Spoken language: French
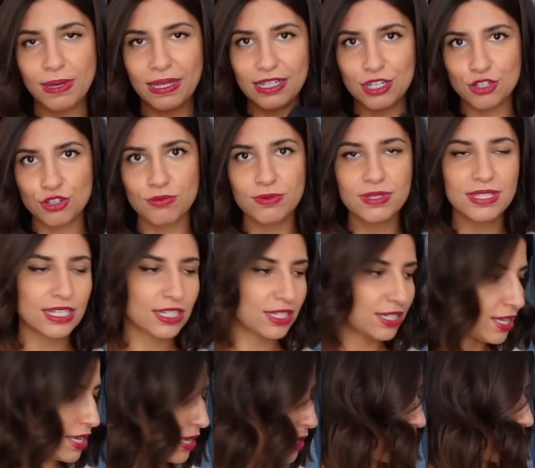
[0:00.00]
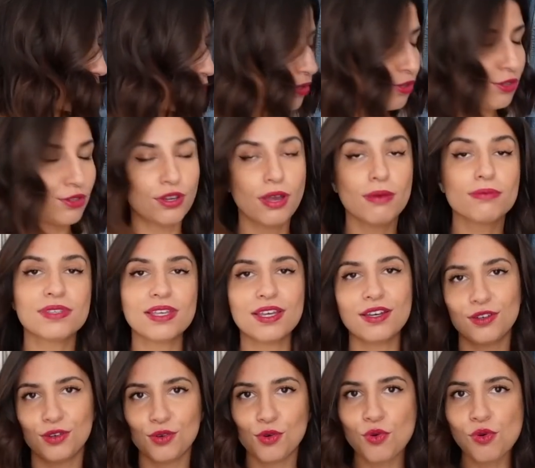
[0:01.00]
par la chemise H&M comme
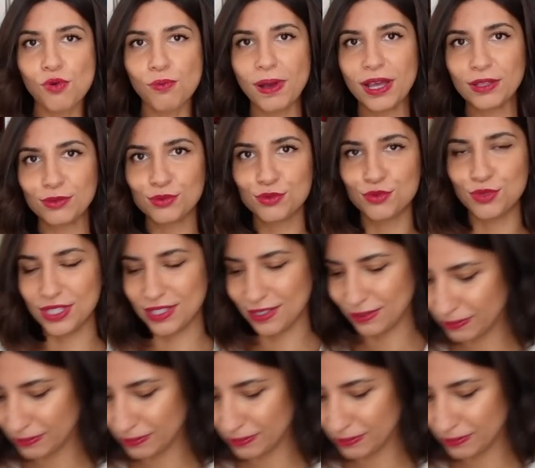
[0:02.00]
ça euh, on compare tout de suite